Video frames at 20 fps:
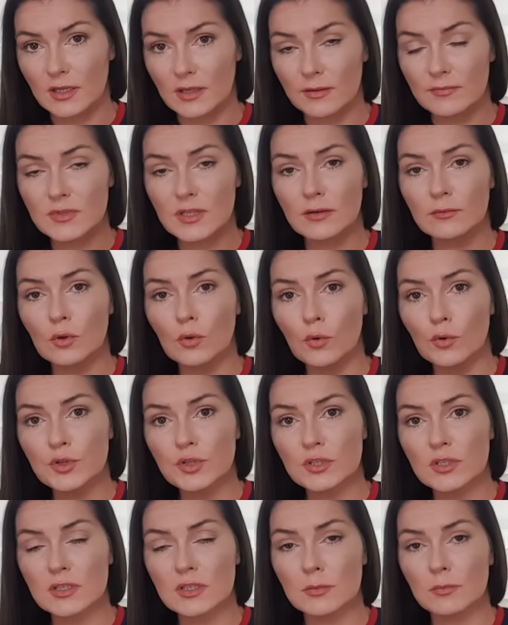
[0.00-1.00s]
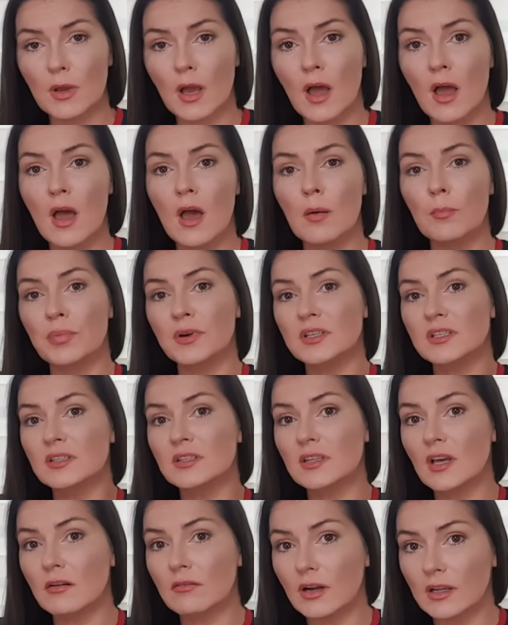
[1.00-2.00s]
Нам все равно хочется себя
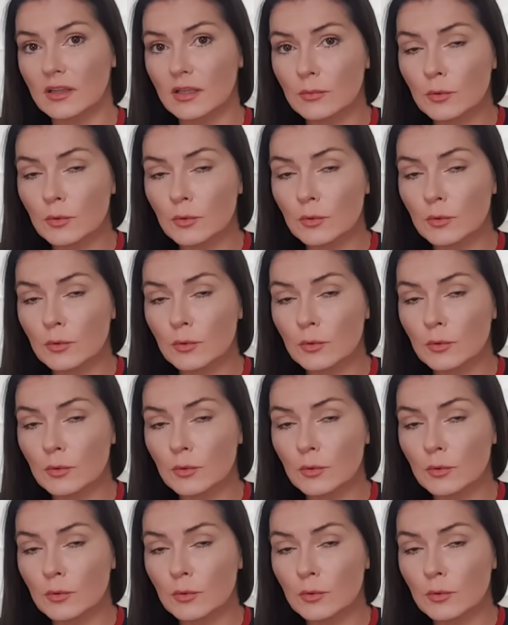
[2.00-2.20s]
презентовать.